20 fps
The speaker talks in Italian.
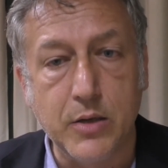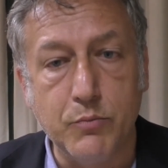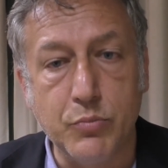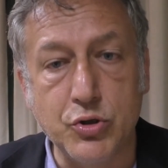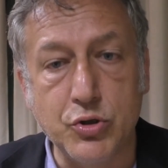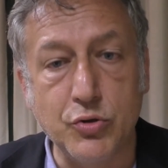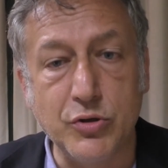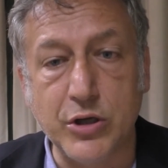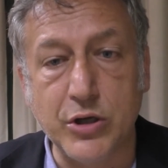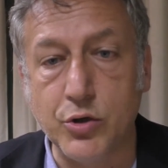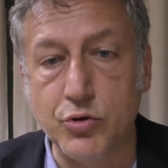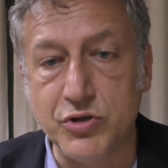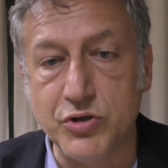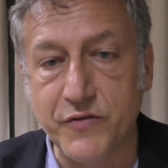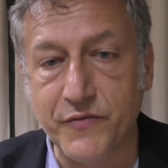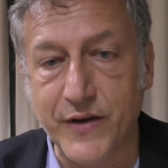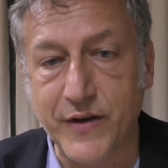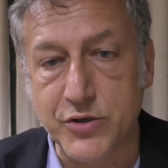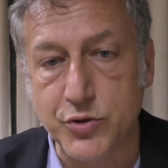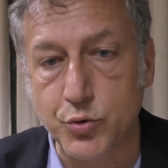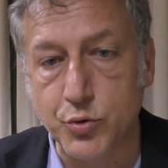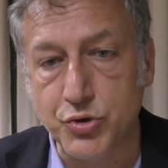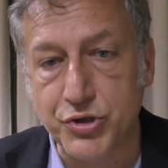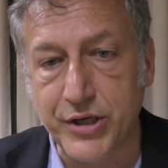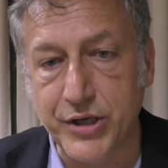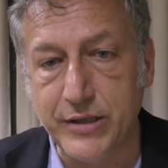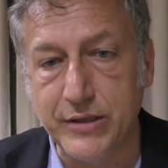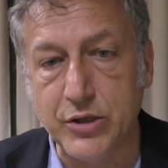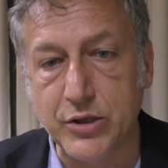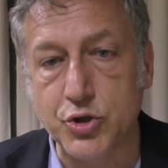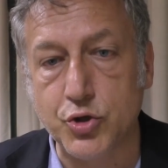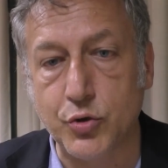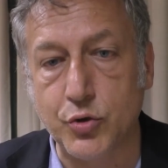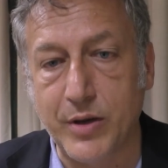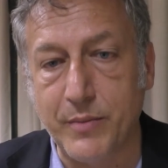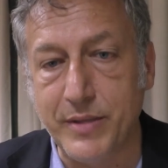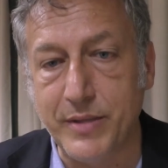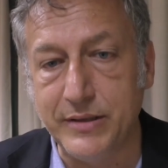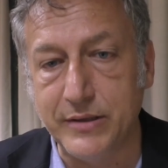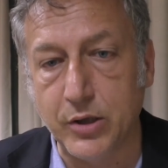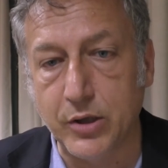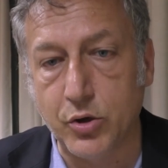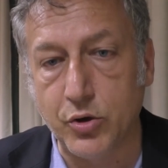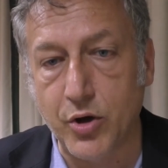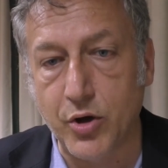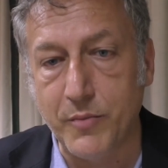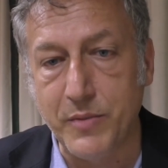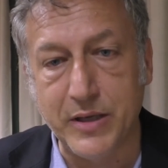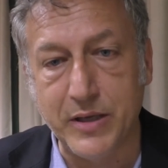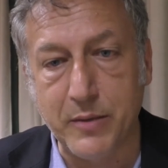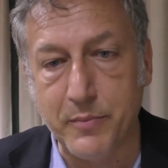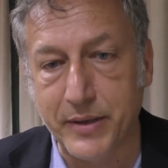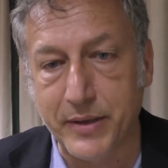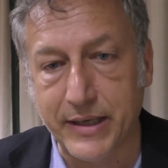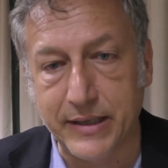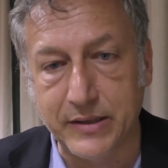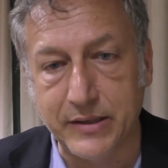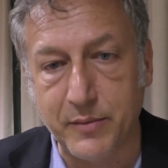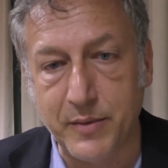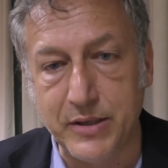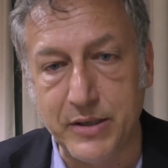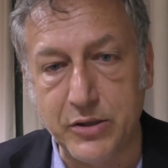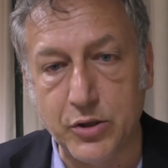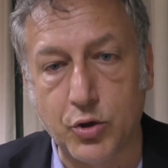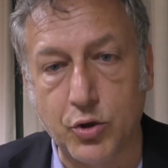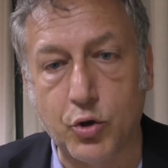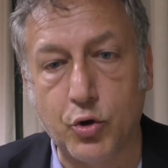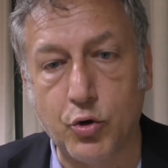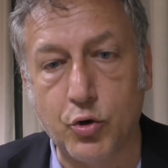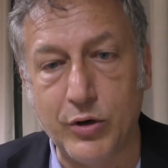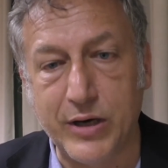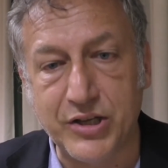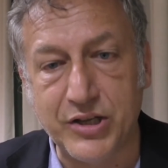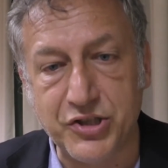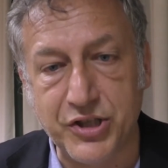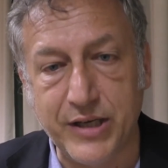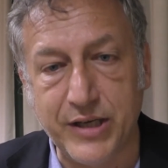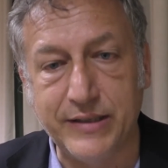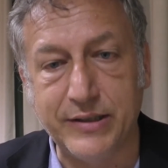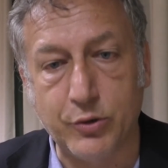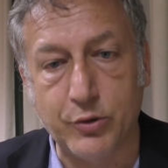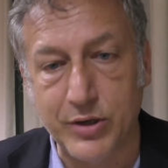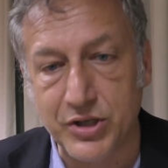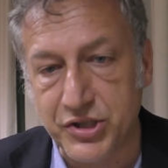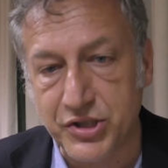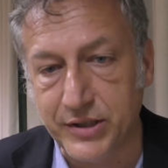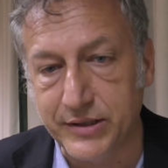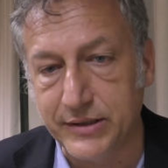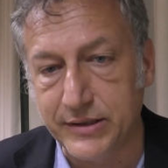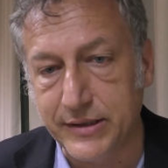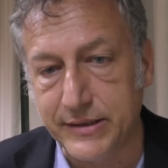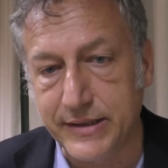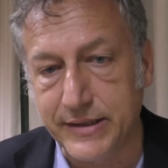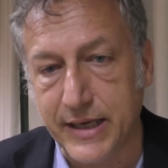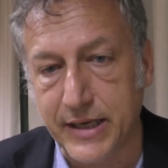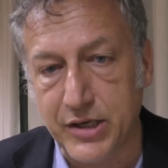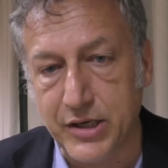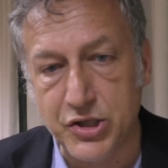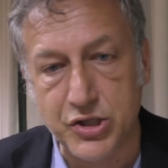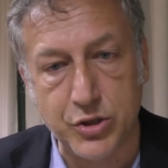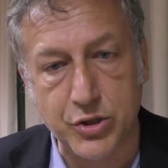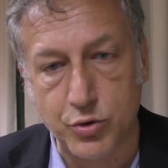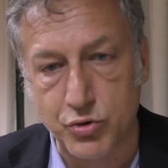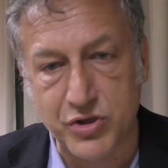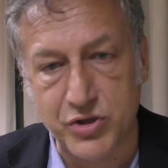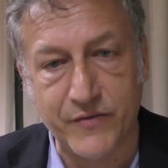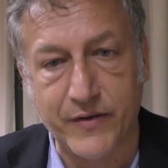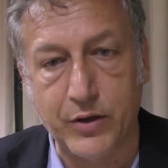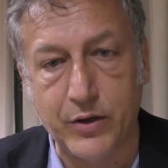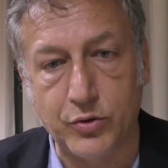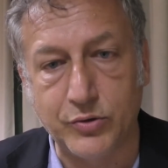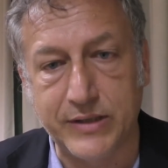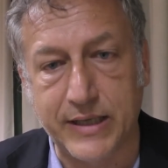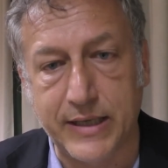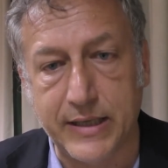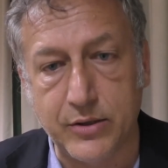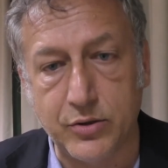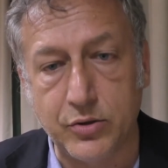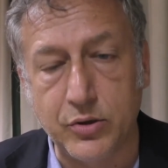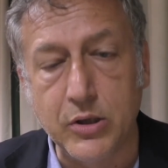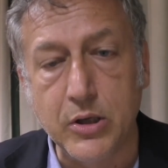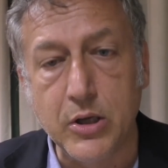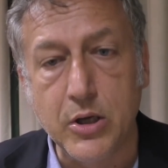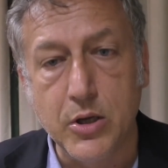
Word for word: Bisogna che non si facciano scelte solamente economiche perché altrimenti con, scelta, con le scelte dei tecnici non si va lontano.